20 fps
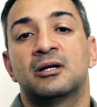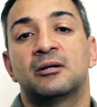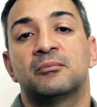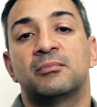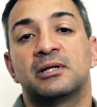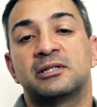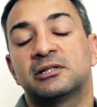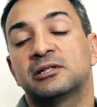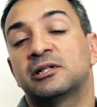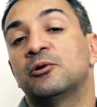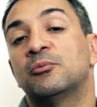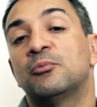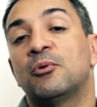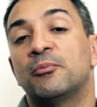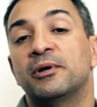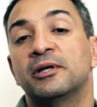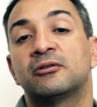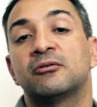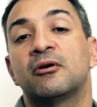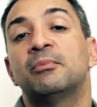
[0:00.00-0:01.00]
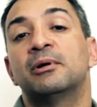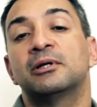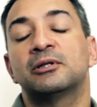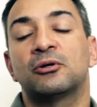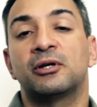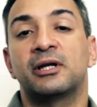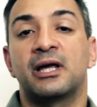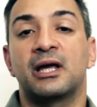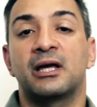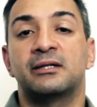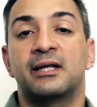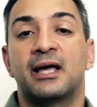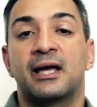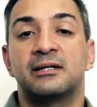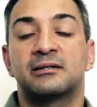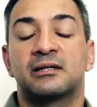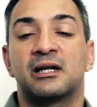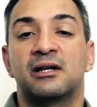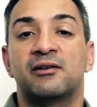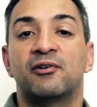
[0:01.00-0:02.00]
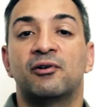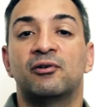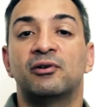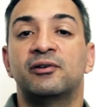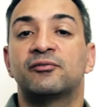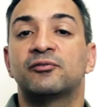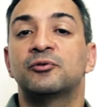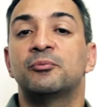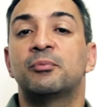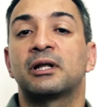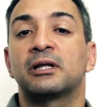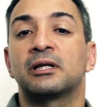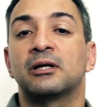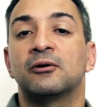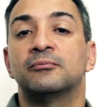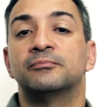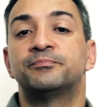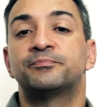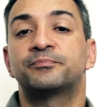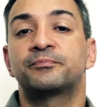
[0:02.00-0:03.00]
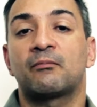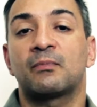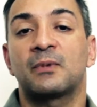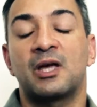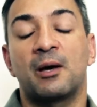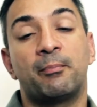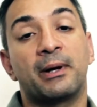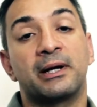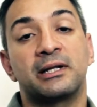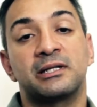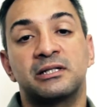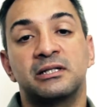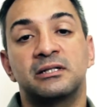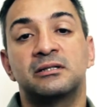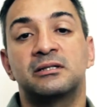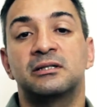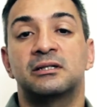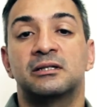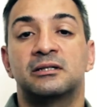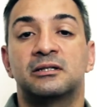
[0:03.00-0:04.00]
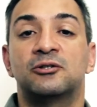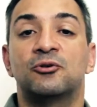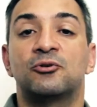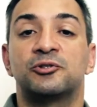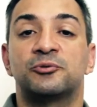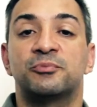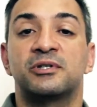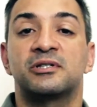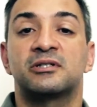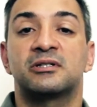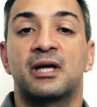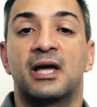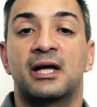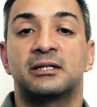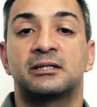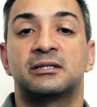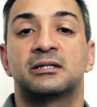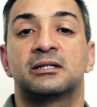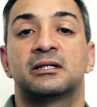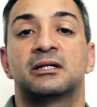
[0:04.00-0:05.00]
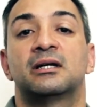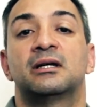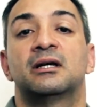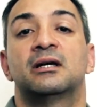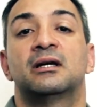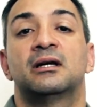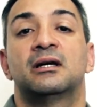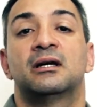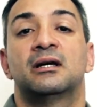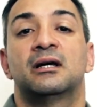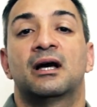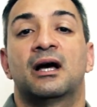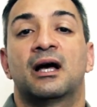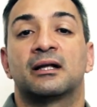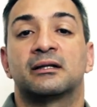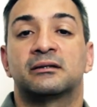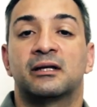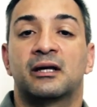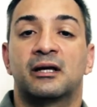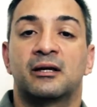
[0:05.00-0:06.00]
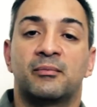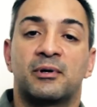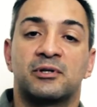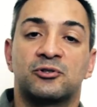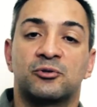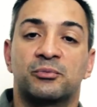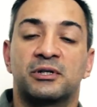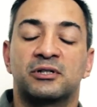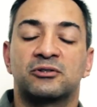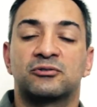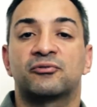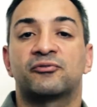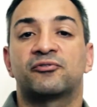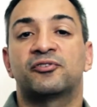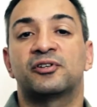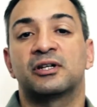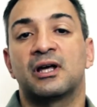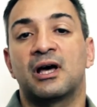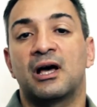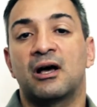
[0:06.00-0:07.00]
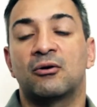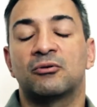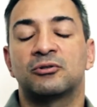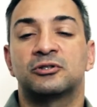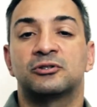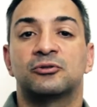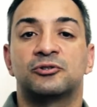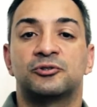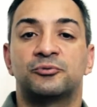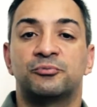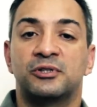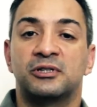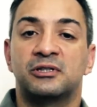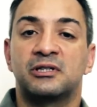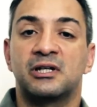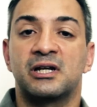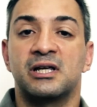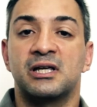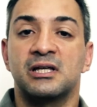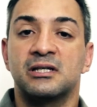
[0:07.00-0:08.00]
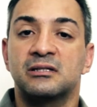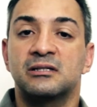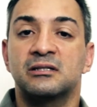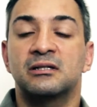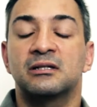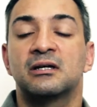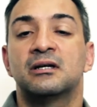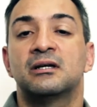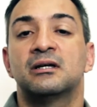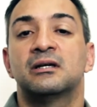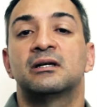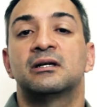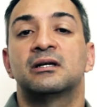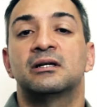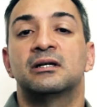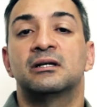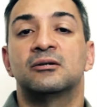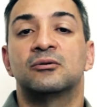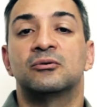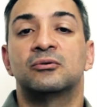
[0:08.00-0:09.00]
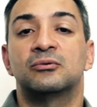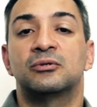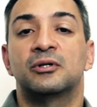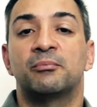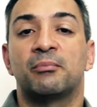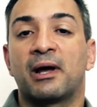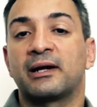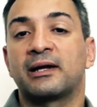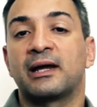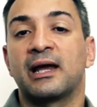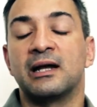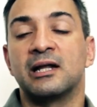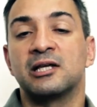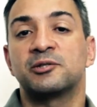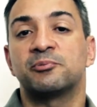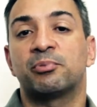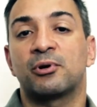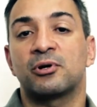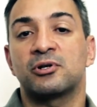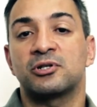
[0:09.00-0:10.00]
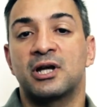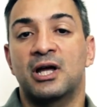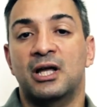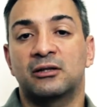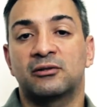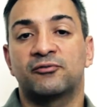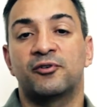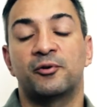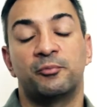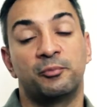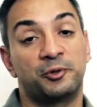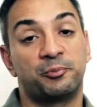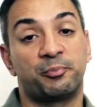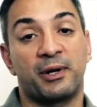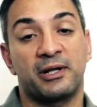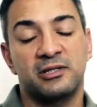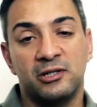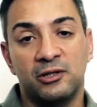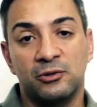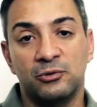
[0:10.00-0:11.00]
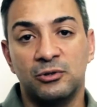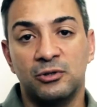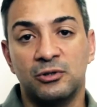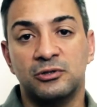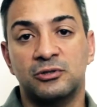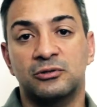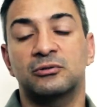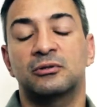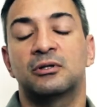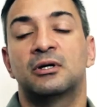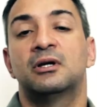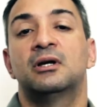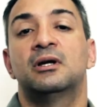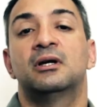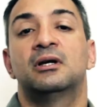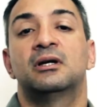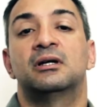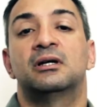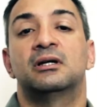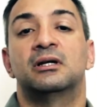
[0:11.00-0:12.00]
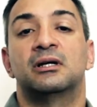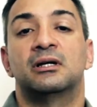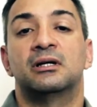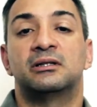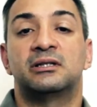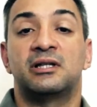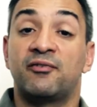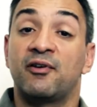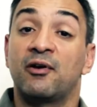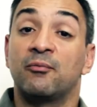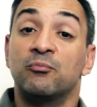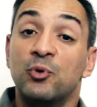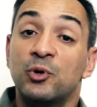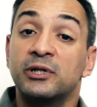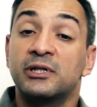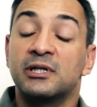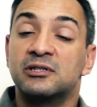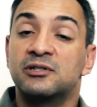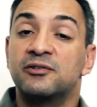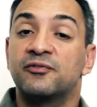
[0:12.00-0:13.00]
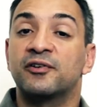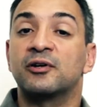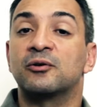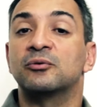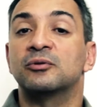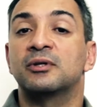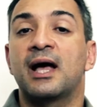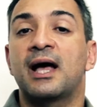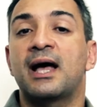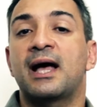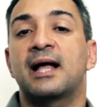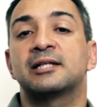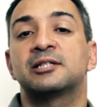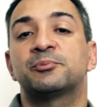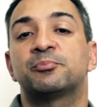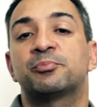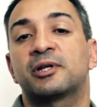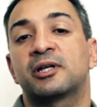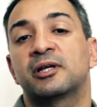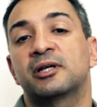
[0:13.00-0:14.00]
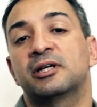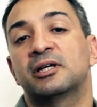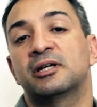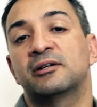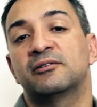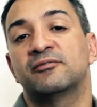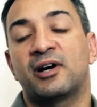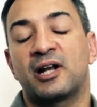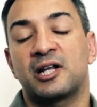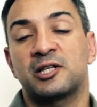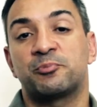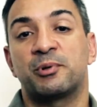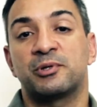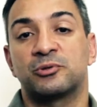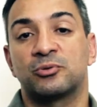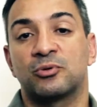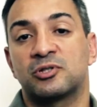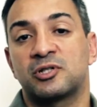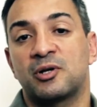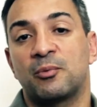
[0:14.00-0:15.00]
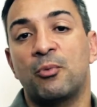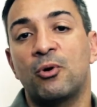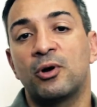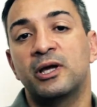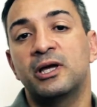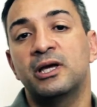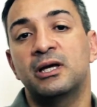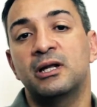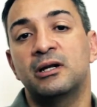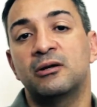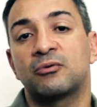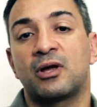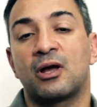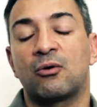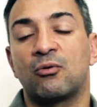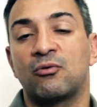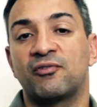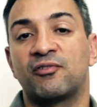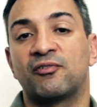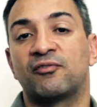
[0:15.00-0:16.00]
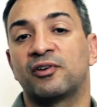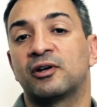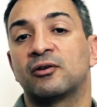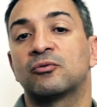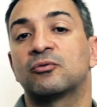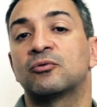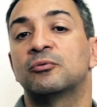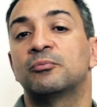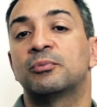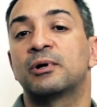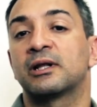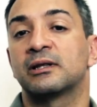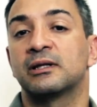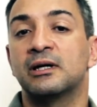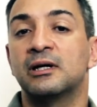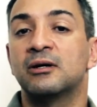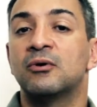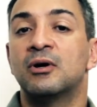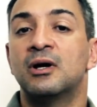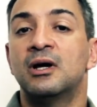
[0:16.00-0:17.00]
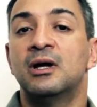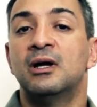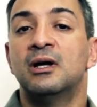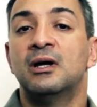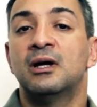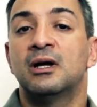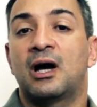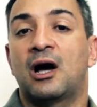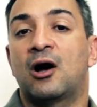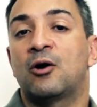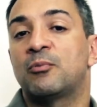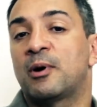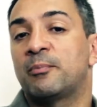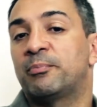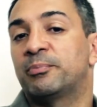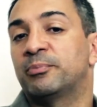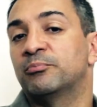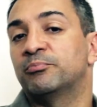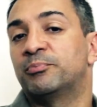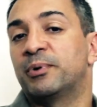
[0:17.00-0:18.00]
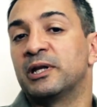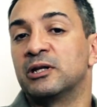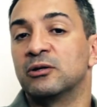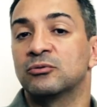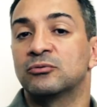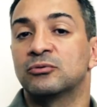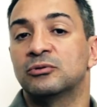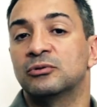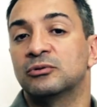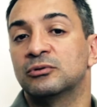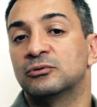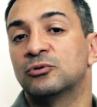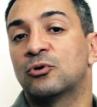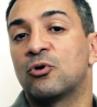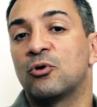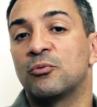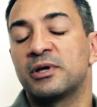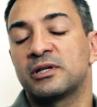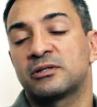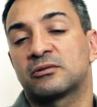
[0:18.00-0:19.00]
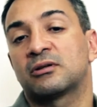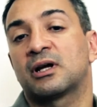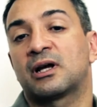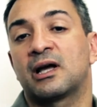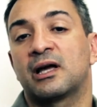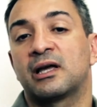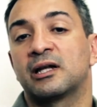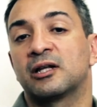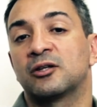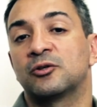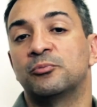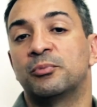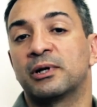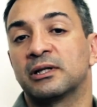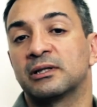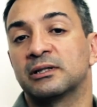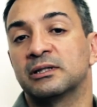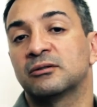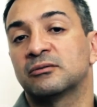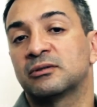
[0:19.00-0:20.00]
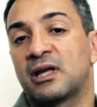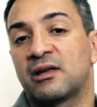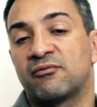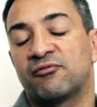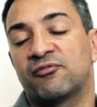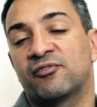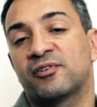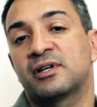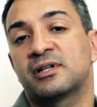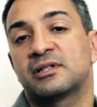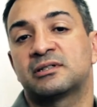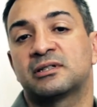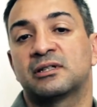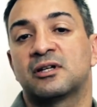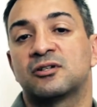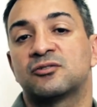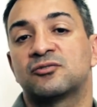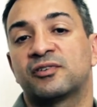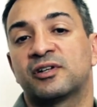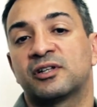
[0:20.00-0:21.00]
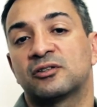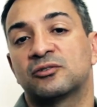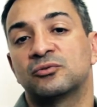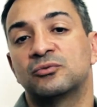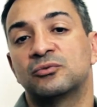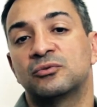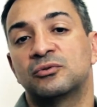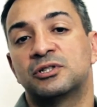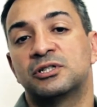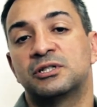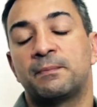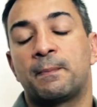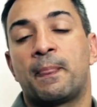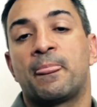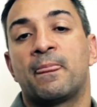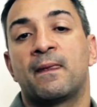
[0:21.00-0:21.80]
mas em nenhum momento eu abandonei a ideia de escrever o livro do Brandão. E a partir de, de 2007, até mais ou menos o final de 2013, eu embarquei nesse projeto que foi muito prazeroso, eh, teve muitas dificuldades, porque várias pessoas já morreram, que conviveram com o Brandão, há uma, um período do, do começo da carreira do Brandão, da infância, da juventude,